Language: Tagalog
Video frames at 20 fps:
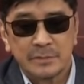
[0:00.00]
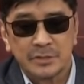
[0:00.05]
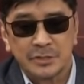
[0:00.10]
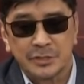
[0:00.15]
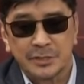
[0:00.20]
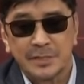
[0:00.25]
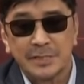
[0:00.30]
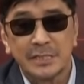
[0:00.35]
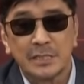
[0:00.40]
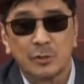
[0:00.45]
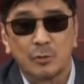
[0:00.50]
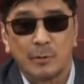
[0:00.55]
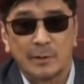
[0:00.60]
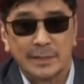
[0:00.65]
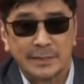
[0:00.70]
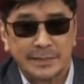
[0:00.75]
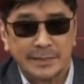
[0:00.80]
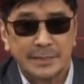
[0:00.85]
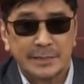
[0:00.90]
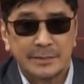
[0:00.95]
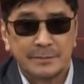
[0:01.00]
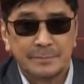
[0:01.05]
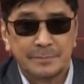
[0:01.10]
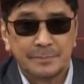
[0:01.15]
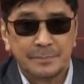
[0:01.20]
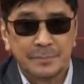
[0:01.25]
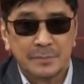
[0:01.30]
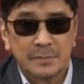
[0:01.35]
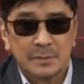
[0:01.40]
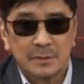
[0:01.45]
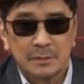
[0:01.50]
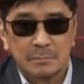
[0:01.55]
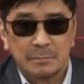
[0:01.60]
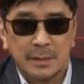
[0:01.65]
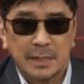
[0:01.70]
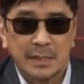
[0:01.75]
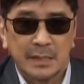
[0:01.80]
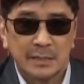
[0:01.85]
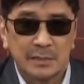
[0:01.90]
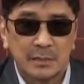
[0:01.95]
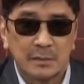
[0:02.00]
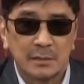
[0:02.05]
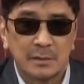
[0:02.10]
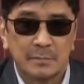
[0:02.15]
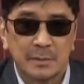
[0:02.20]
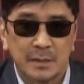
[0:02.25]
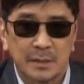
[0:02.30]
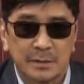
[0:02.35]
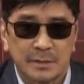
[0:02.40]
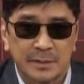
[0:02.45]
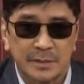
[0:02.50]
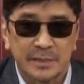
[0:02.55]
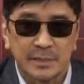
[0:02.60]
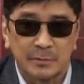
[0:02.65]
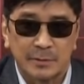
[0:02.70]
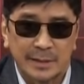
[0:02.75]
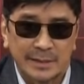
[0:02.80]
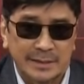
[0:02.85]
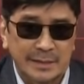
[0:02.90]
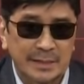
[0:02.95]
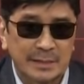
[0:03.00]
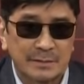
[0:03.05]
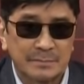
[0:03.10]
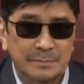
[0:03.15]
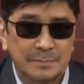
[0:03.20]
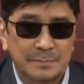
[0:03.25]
third quarter. Bakit ho, mga third quarter?